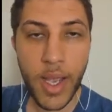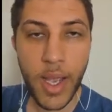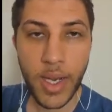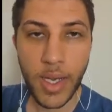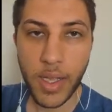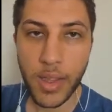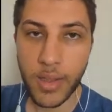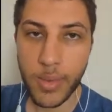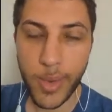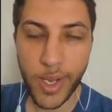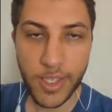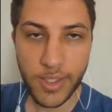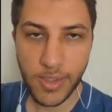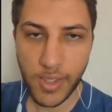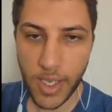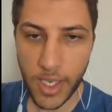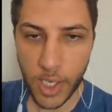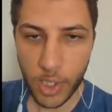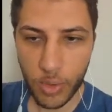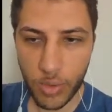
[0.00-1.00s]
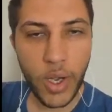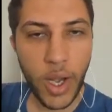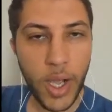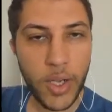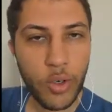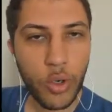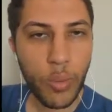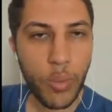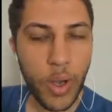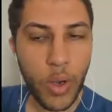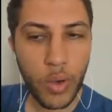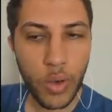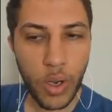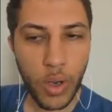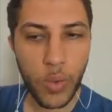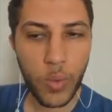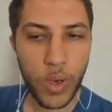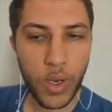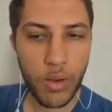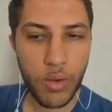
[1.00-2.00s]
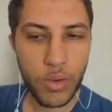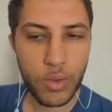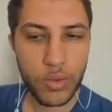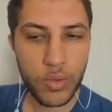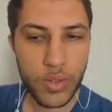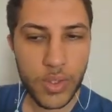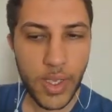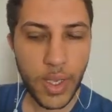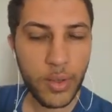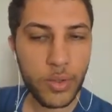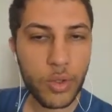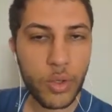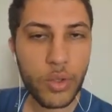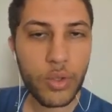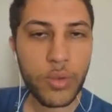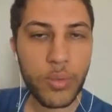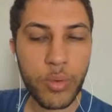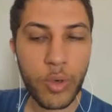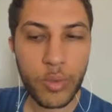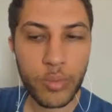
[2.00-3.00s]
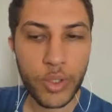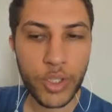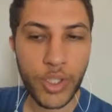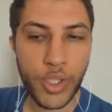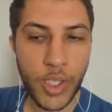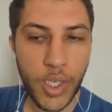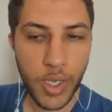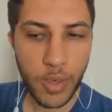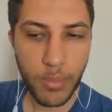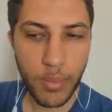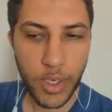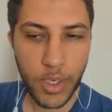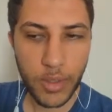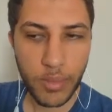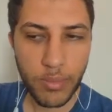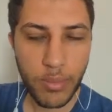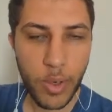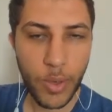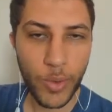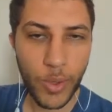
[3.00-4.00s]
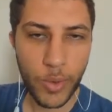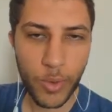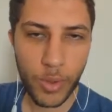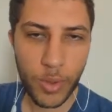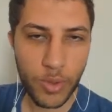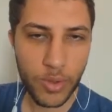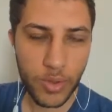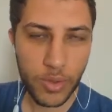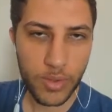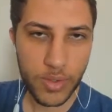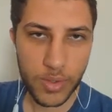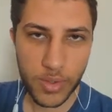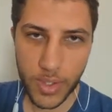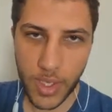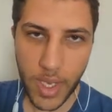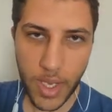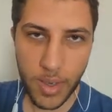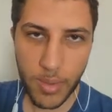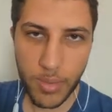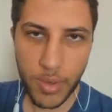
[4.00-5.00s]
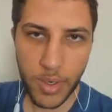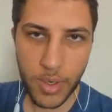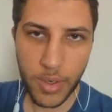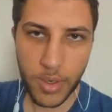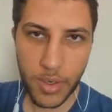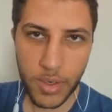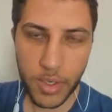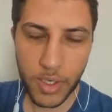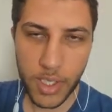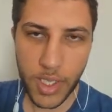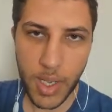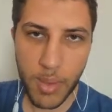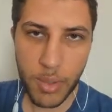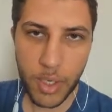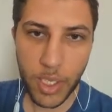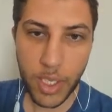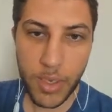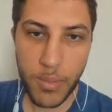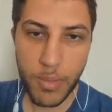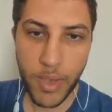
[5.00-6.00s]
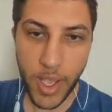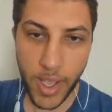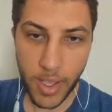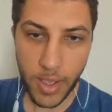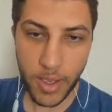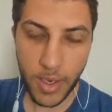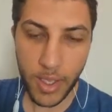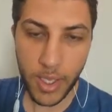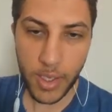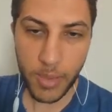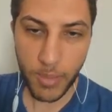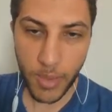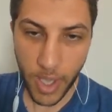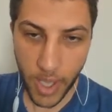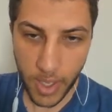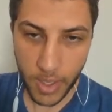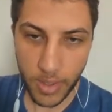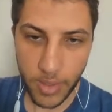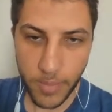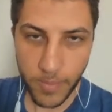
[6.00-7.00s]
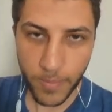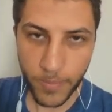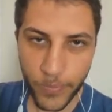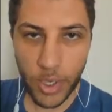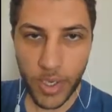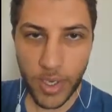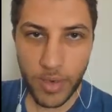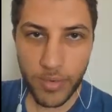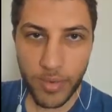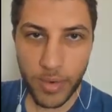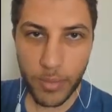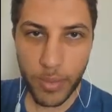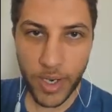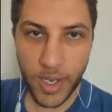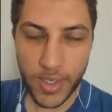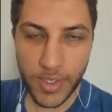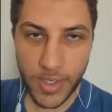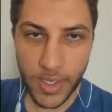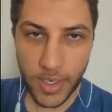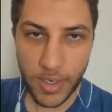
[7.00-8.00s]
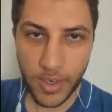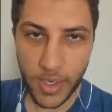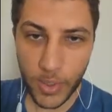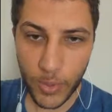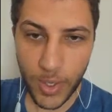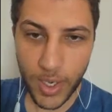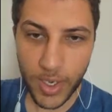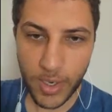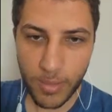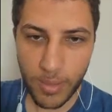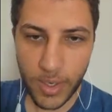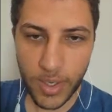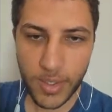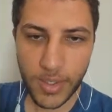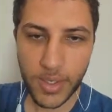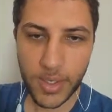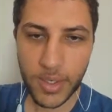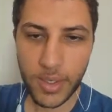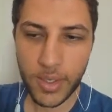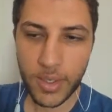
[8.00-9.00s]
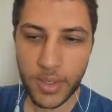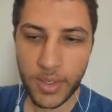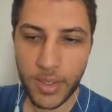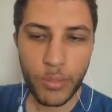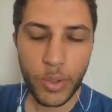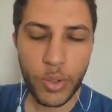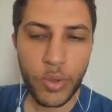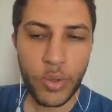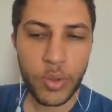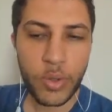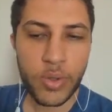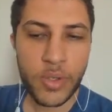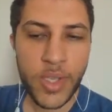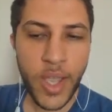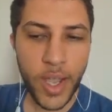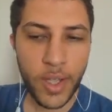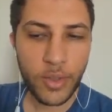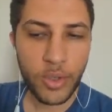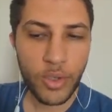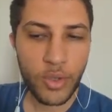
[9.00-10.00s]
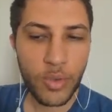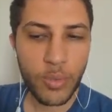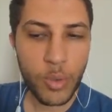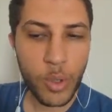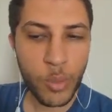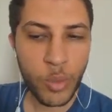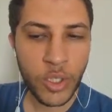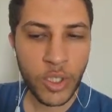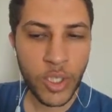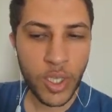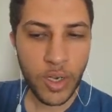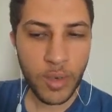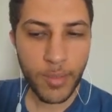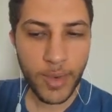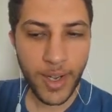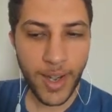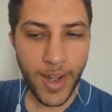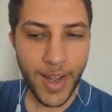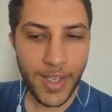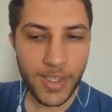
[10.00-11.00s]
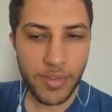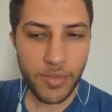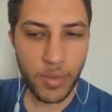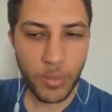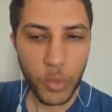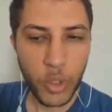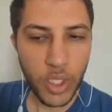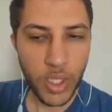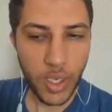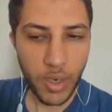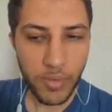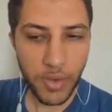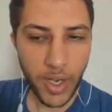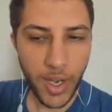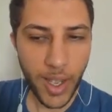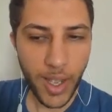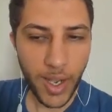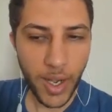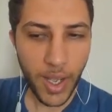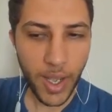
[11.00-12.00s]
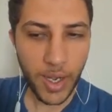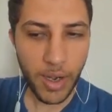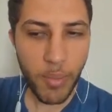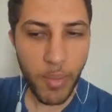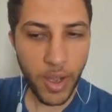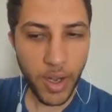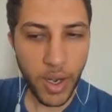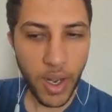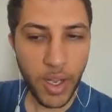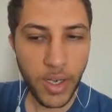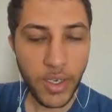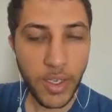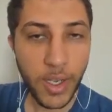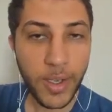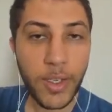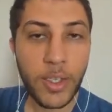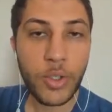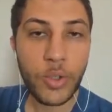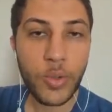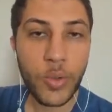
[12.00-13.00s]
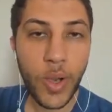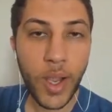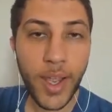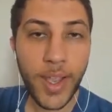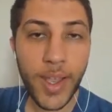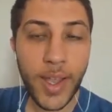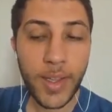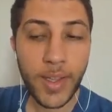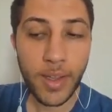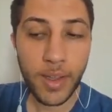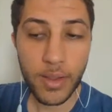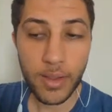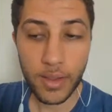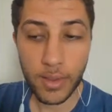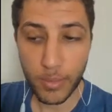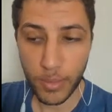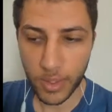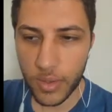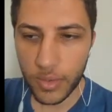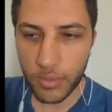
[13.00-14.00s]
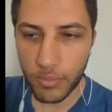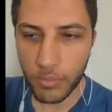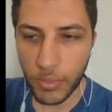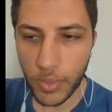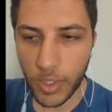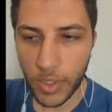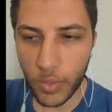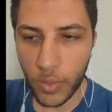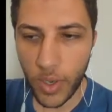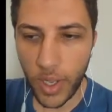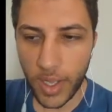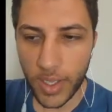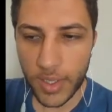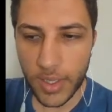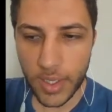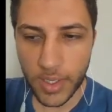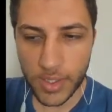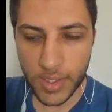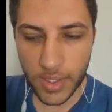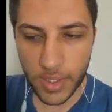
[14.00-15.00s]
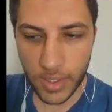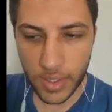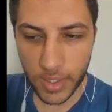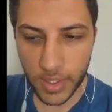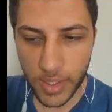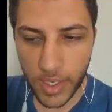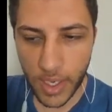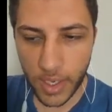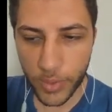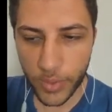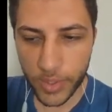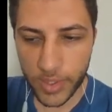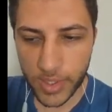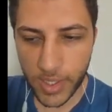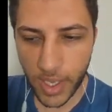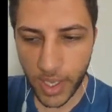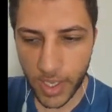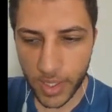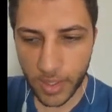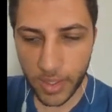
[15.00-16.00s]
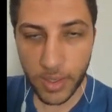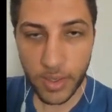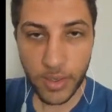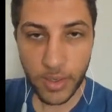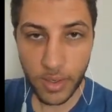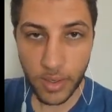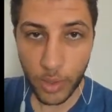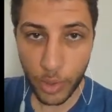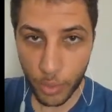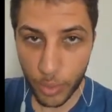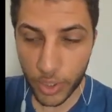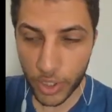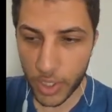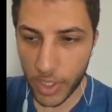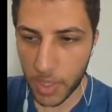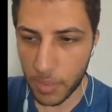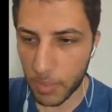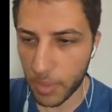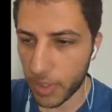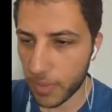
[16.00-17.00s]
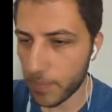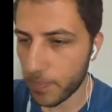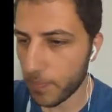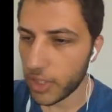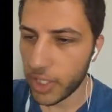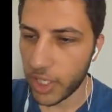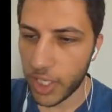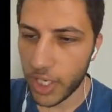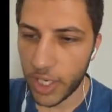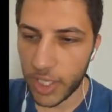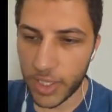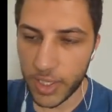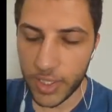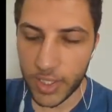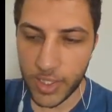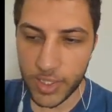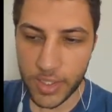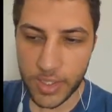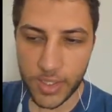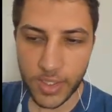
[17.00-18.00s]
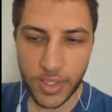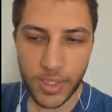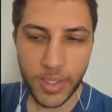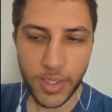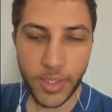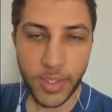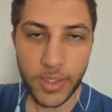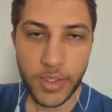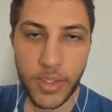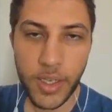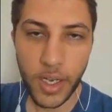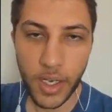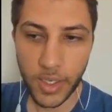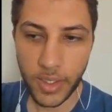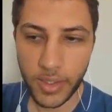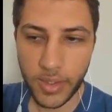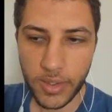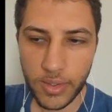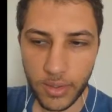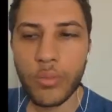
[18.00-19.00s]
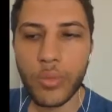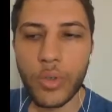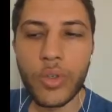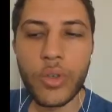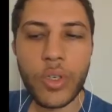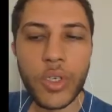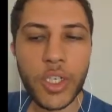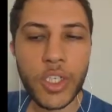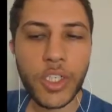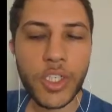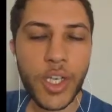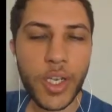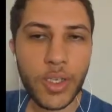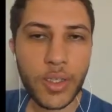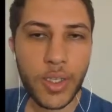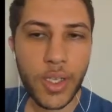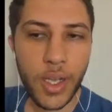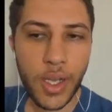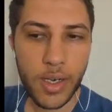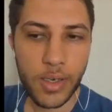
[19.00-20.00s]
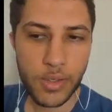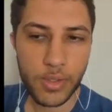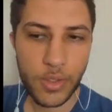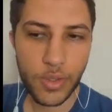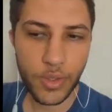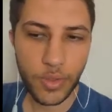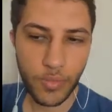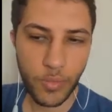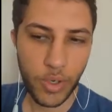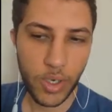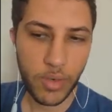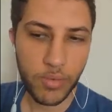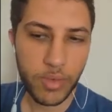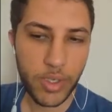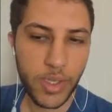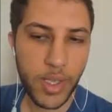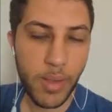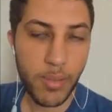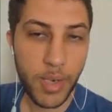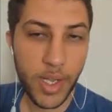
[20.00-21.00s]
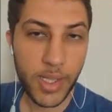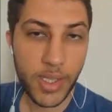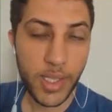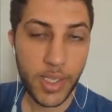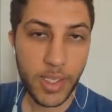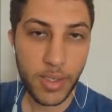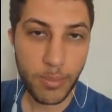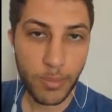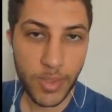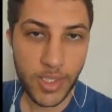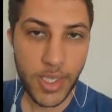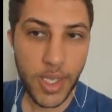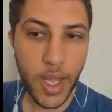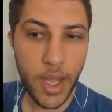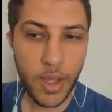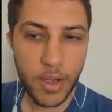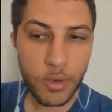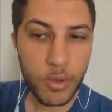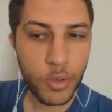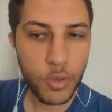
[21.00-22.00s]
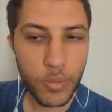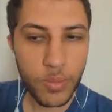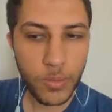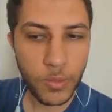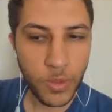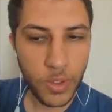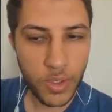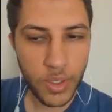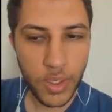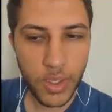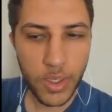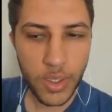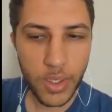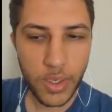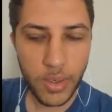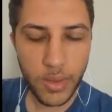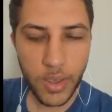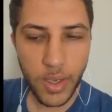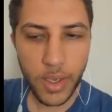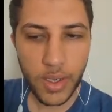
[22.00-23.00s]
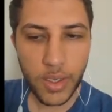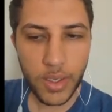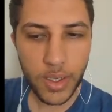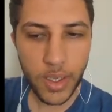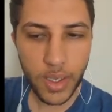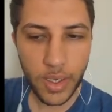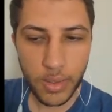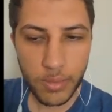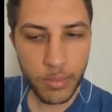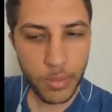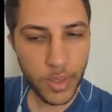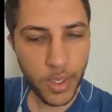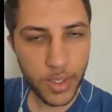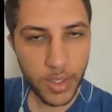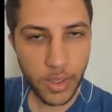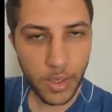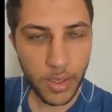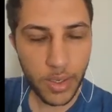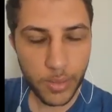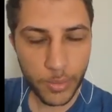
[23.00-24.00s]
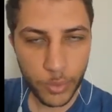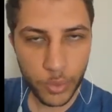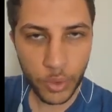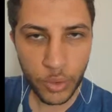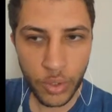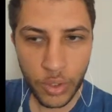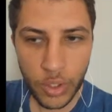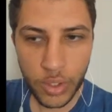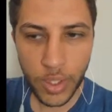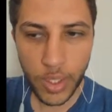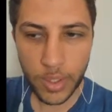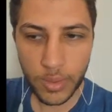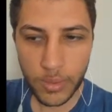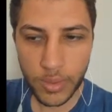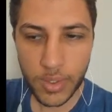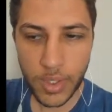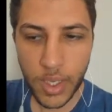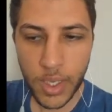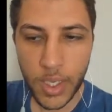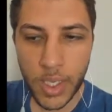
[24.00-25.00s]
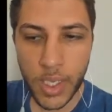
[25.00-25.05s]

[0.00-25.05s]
الذي باع سيارته طلع عنه باولو كويلو تساعد كتب روبن شرما باولو كويلو صاحب الكتاب الكيمياء الخيميائي مؤلف البرازيلي الروائي البرازيلي بيقول تساعد كتب روبن شرما الناس في مختلف أنحاء العالم على أن يعيشوا حياة عظيمة 101 درس للنجاح والسعادة لروبن شرما The Greatness Guide يقول ريتشارد كارلسون مؤلف كتاب لا تهتم بصغائر الأمور التي حقق على مبعث ارقام نيويورك تايمز